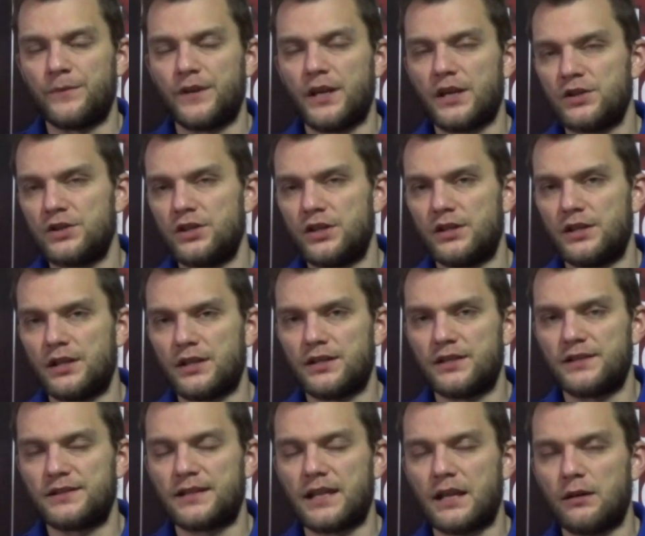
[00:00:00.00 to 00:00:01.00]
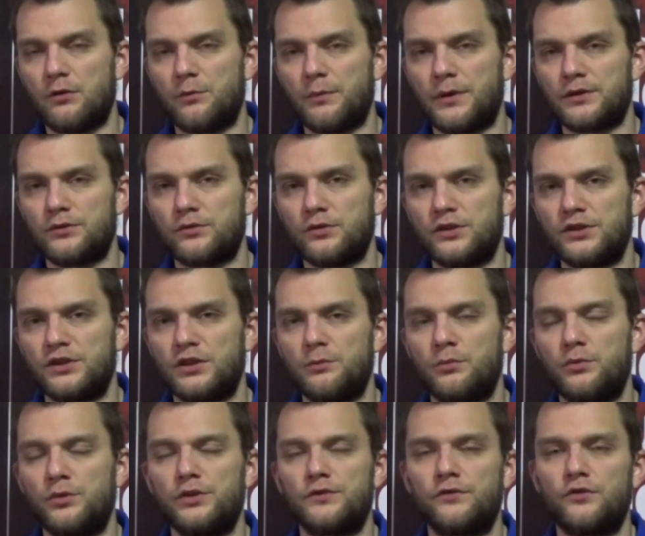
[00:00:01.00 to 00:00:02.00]
Tak się jednak nie stało, pastuchy
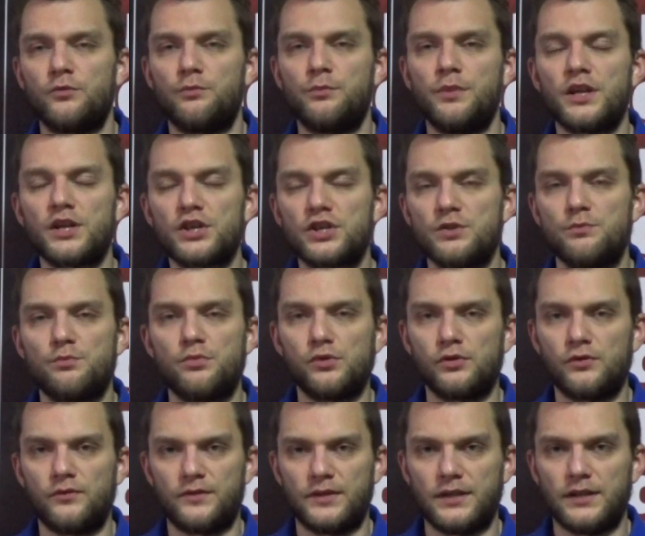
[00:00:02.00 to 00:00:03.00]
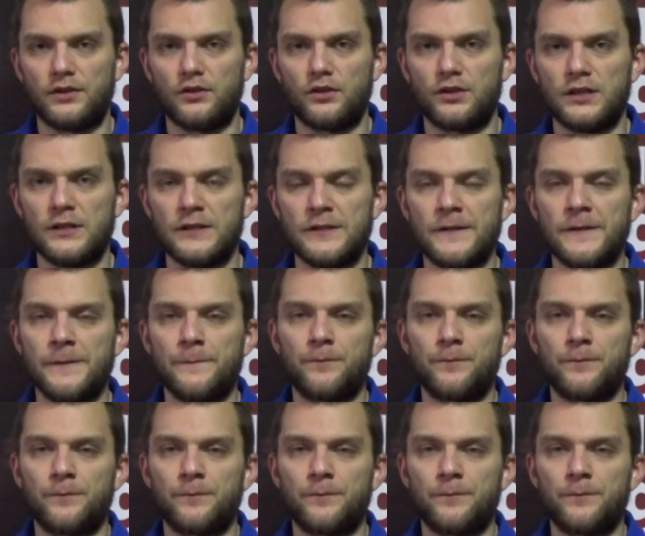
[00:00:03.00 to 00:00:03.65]
zdobyły swój pierwszy punkt w sezonie,